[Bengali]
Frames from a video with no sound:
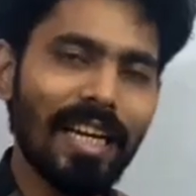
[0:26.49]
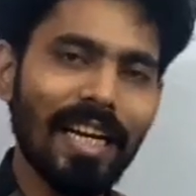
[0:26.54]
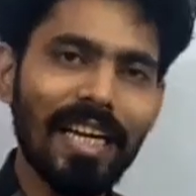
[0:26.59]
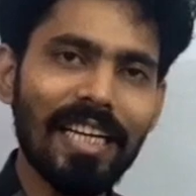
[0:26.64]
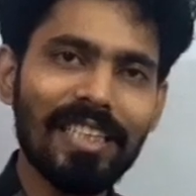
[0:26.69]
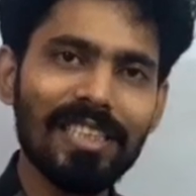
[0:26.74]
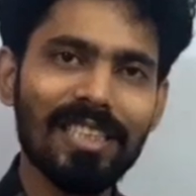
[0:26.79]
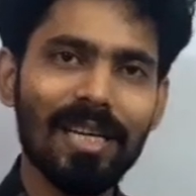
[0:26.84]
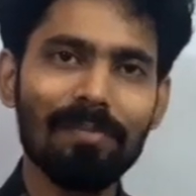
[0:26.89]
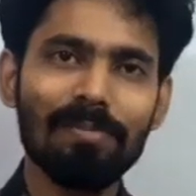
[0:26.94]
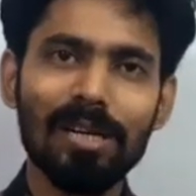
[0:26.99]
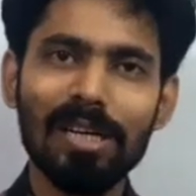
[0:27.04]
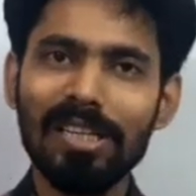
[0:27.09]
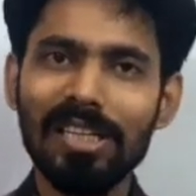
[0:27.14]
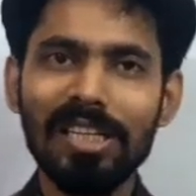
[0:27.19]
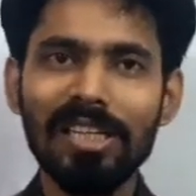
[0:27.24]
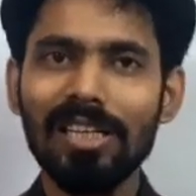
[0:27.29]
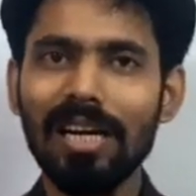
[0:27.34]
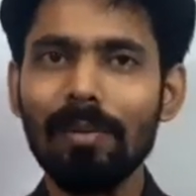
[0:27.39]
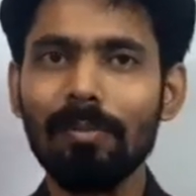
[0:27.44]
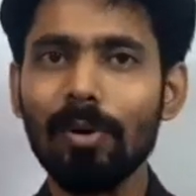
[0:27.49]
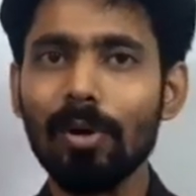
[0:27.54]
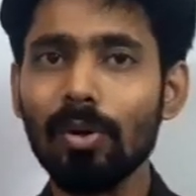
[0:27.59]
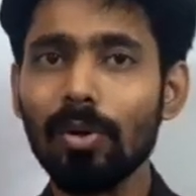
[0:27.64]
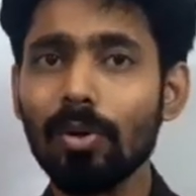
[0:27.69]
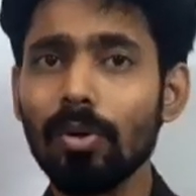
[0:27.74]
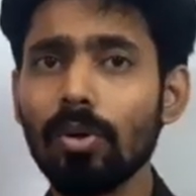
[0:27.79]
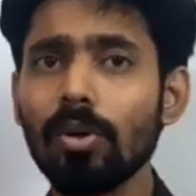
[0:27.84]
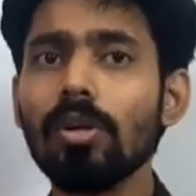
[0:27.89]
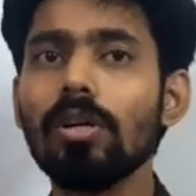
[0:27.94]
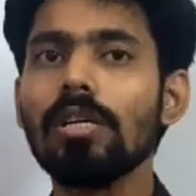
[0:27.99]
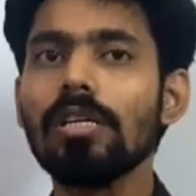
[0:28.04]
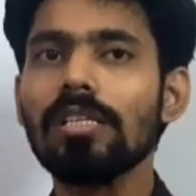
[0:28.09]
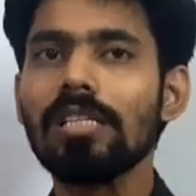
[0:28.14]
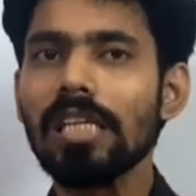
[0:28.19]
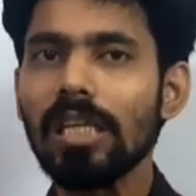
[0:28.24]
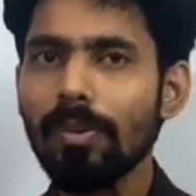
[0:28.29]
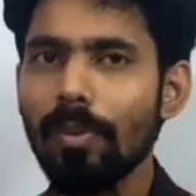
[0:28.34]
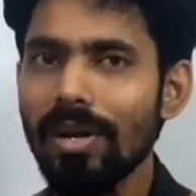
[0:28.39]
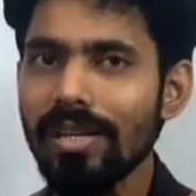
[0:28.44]
এই চ্যাপ্টারটির নাম হলো
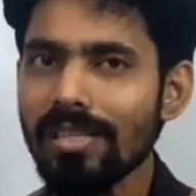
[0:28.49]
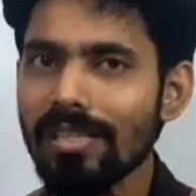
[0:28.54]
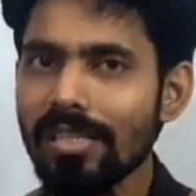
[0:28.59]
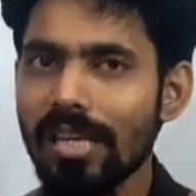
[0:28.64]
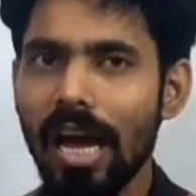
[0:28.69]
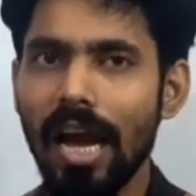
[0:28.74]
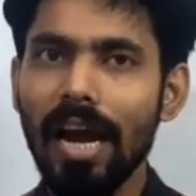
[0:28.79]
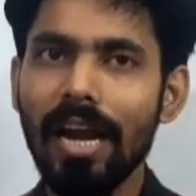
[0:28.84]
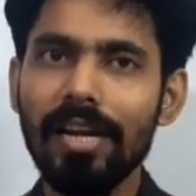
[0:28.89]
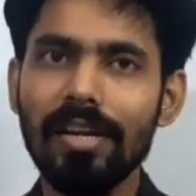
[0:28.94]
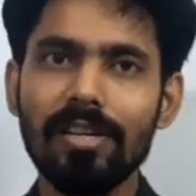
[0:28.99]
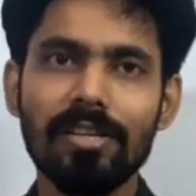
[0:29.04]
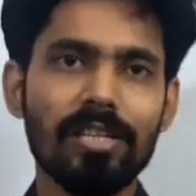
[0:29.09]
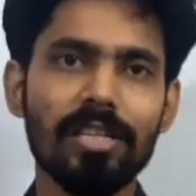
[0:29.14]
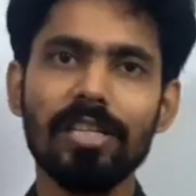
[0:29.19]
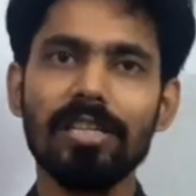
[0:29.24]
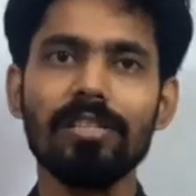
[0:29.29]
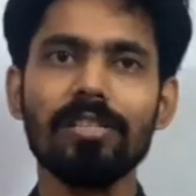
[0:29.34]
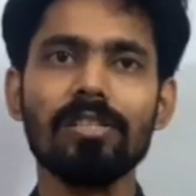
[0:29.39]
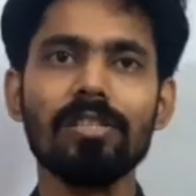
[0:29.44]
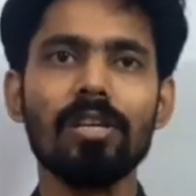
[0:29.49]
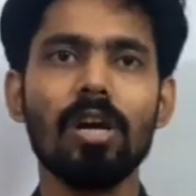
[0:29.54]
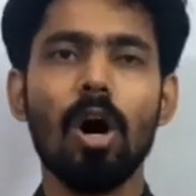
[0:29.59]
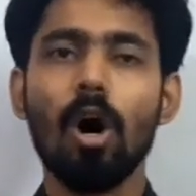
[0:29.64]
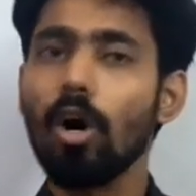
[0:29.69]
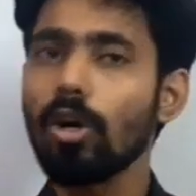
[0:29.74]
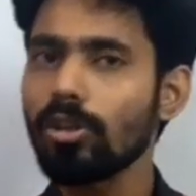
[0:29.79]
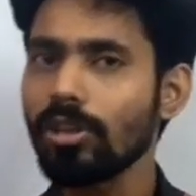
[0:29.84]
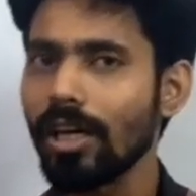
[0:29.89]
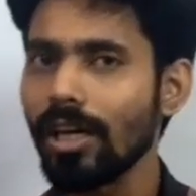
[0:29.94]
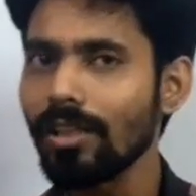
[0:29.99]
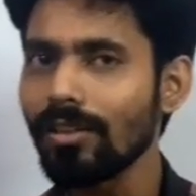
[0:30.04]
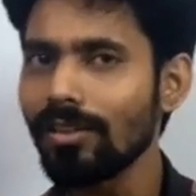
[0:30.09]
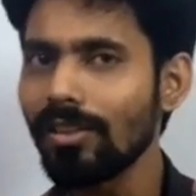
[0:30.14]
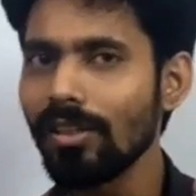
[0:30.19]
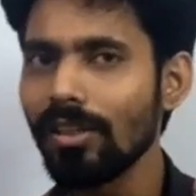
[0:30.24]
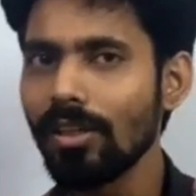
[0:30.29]
সিকোয়েন্স অ্যান্ড সিরিজ অর্থাৎ